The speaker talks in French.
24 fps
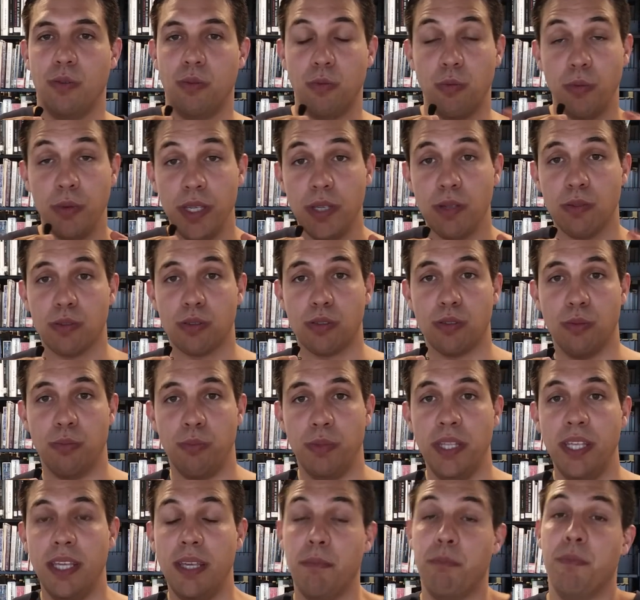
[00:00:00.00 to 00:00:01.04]
oui, on se
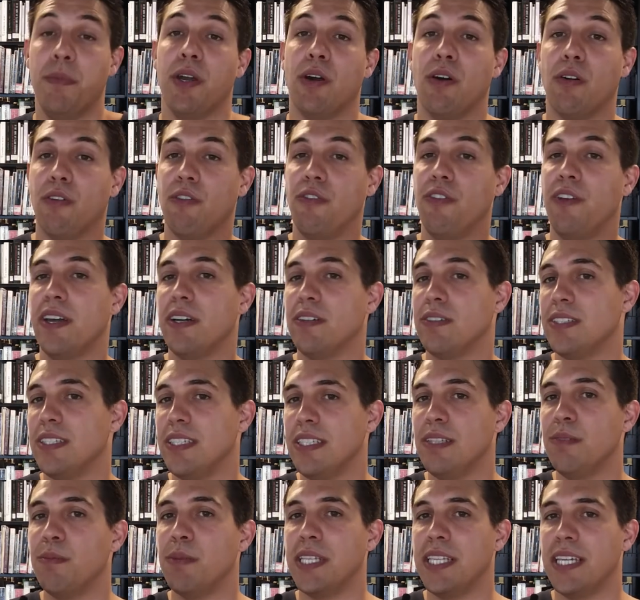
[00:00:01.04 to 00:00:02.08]
copie, mais on le fait aussi
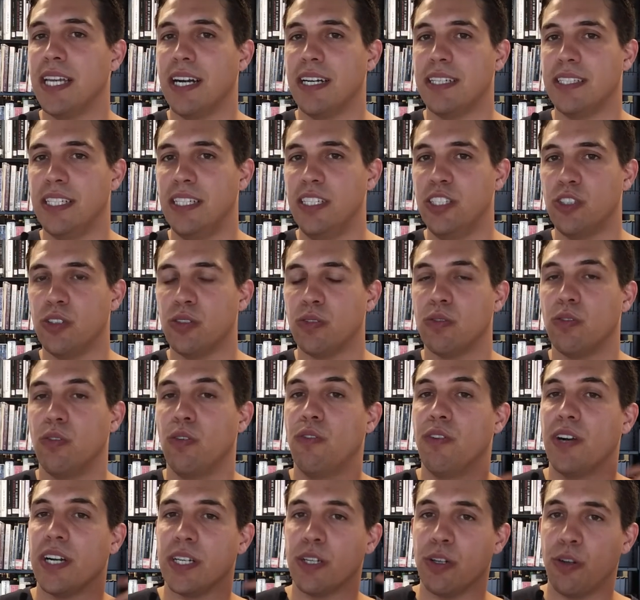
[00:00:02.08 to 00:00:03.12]
de manière intelligente. On
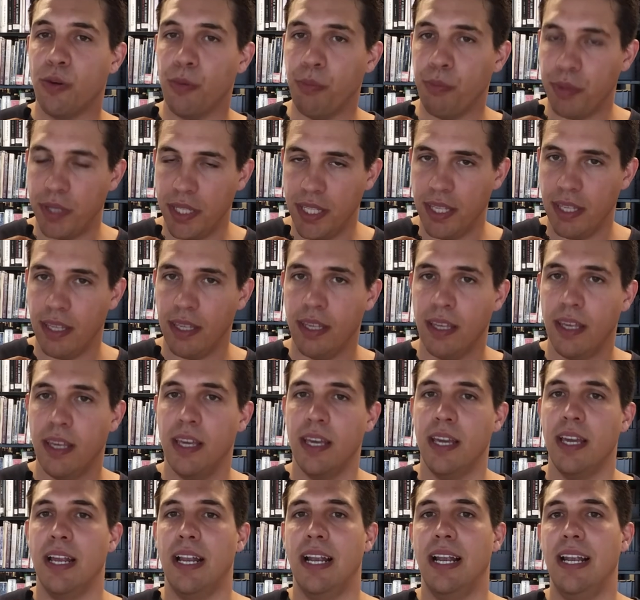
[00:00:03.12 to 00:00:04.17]
va copier
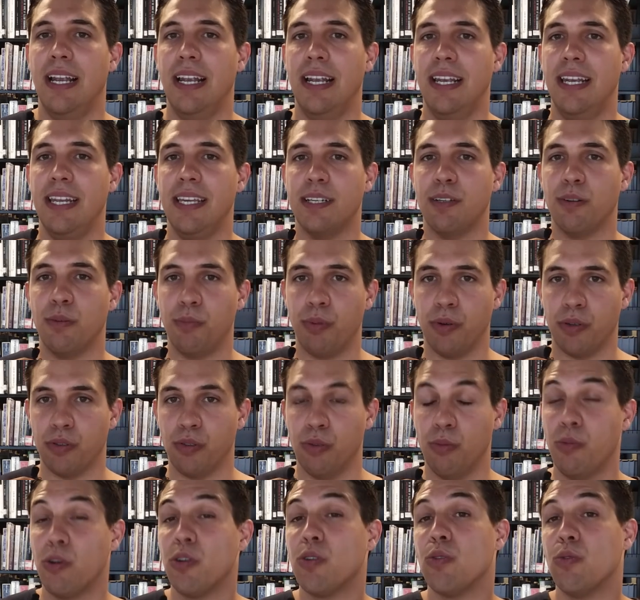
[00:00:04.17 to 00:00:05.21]
les
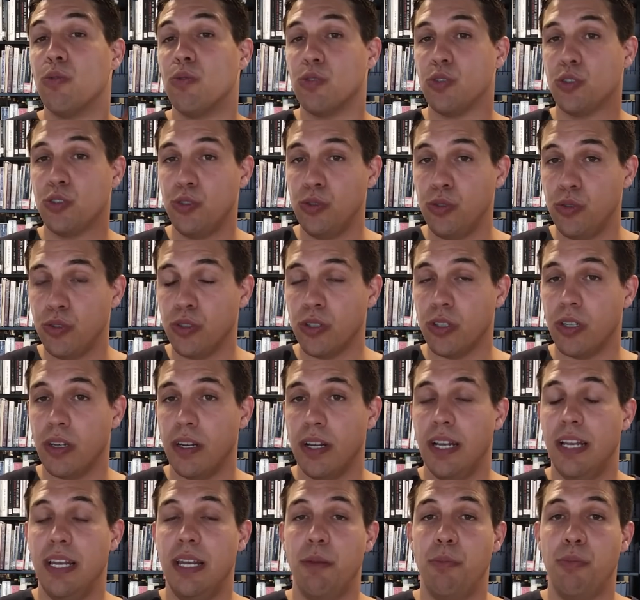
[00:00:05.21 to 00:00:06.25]
comportements qu'on juge
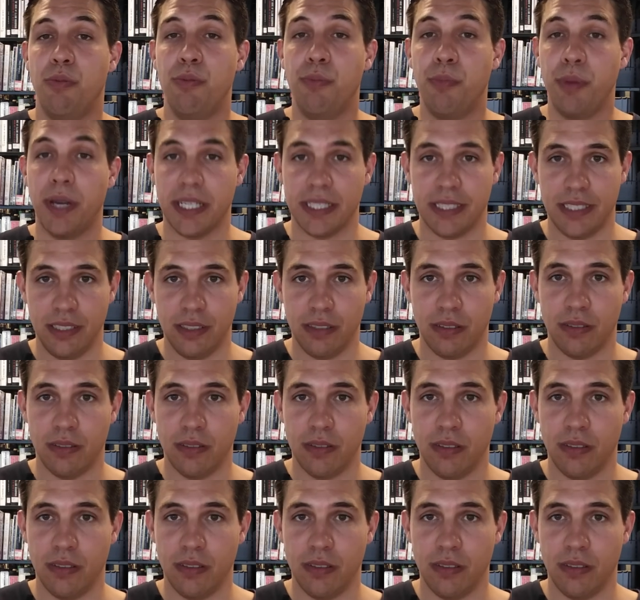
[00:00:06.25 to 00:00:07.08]
les plus pertinents.